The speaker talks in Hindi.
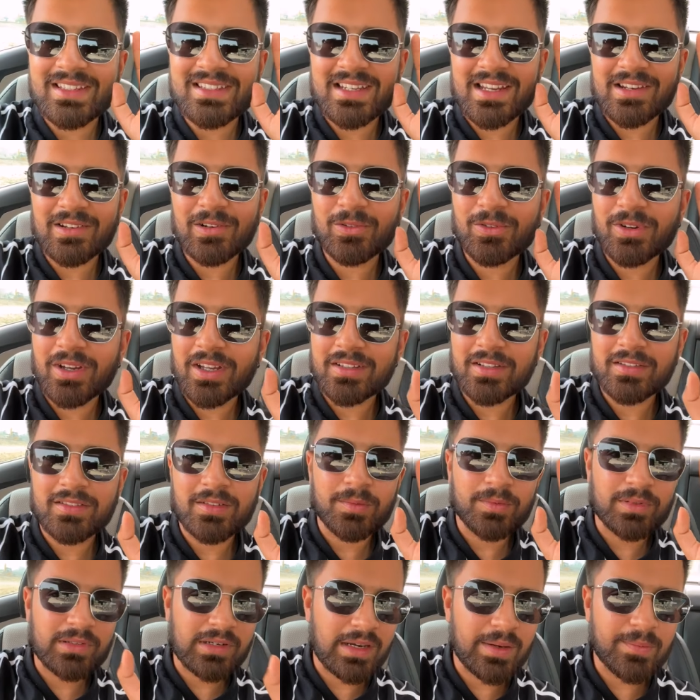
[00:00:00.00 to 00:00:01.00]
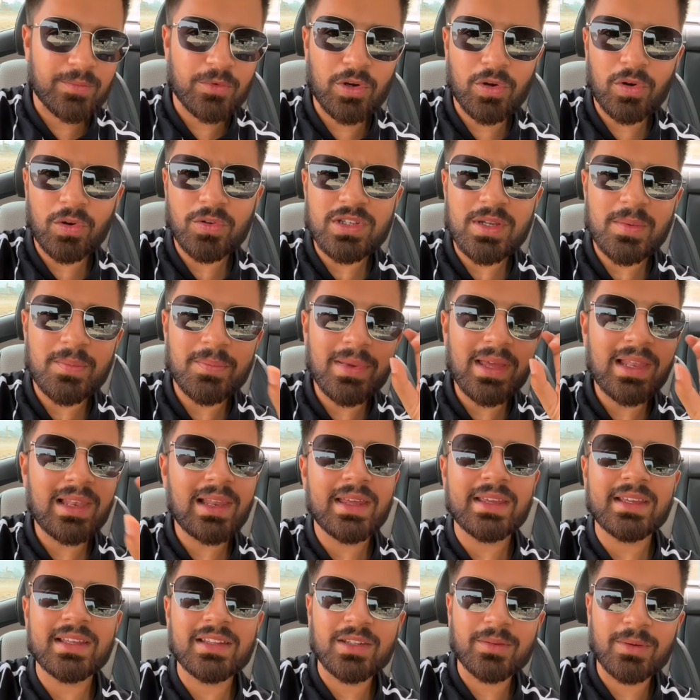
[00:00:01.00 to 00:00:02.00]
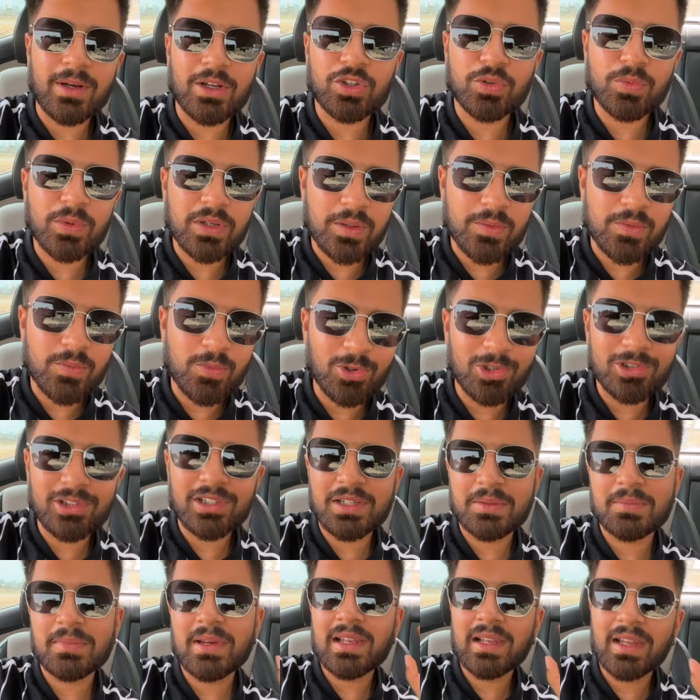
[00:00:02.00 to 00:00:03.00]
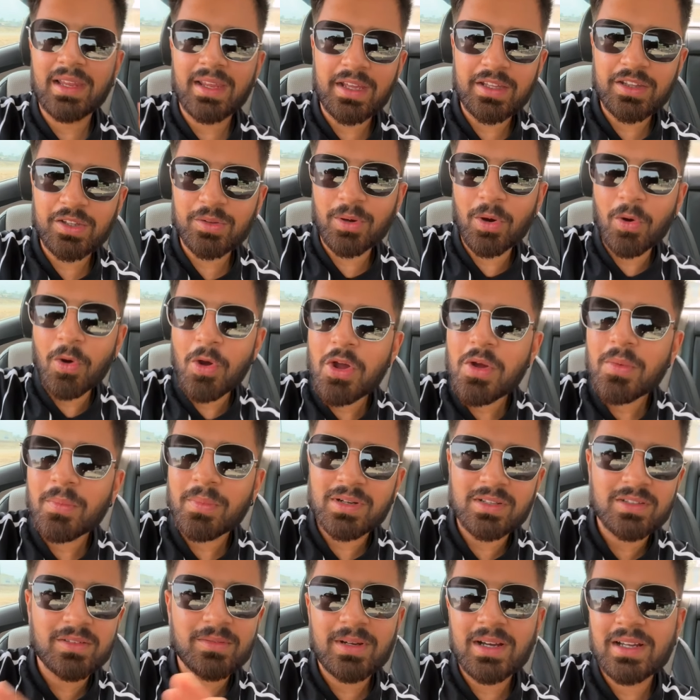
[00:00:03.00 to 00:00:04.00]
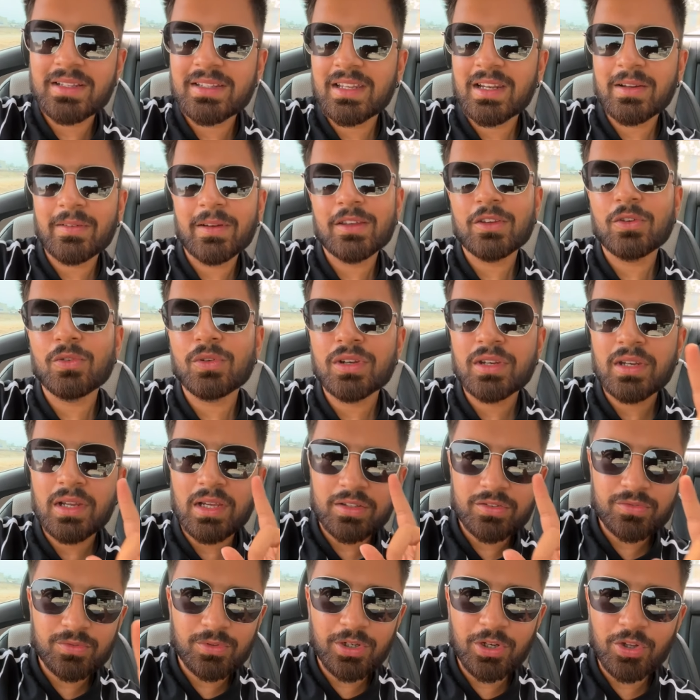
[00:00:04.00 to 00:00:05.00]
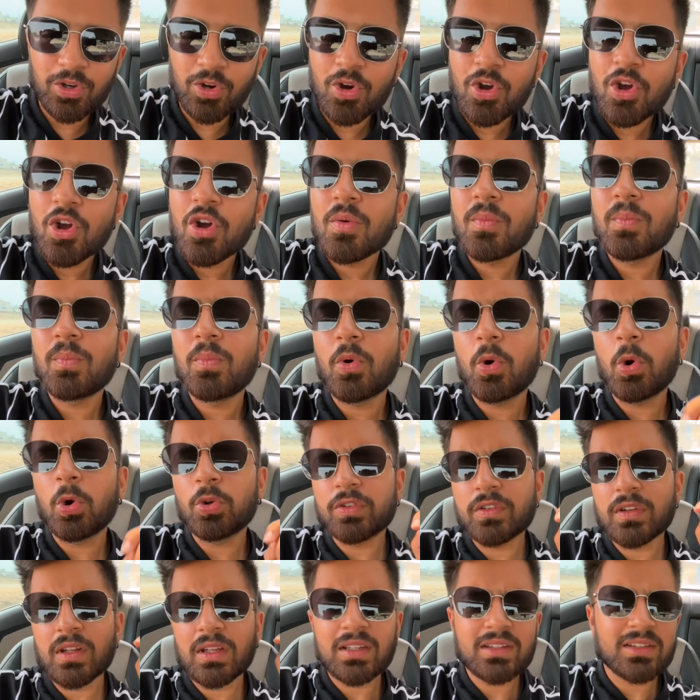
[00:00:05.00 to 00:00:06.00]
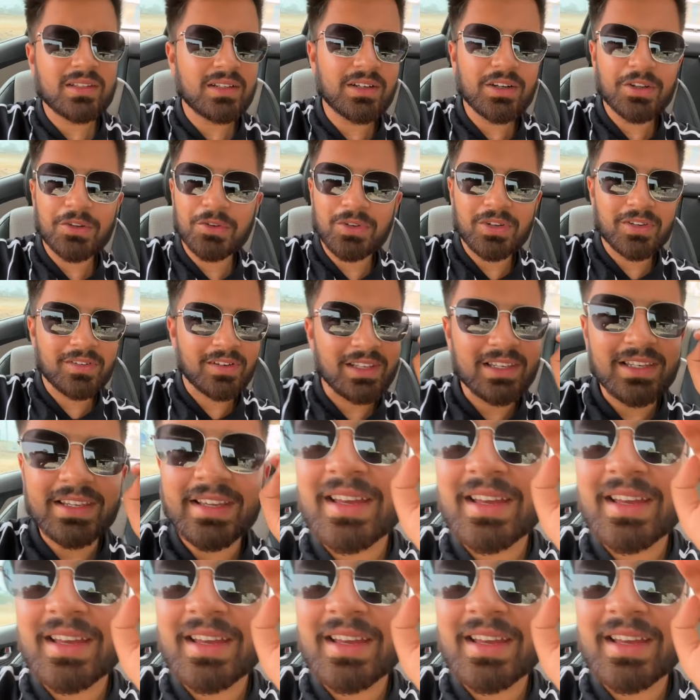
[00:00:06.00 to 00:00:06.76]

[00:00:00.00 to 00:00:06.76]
चैनल को ऐसे सब्सक्राइब कर लो चाहे बेल आइकन दबा दो मैं कभी बोलता नहीं बेल आइकन दबाओ बट दबा देना भाई क्योंकि नेक्स्ट वीडियो बहुत ही ज़्यादा तगड़ी होने वाली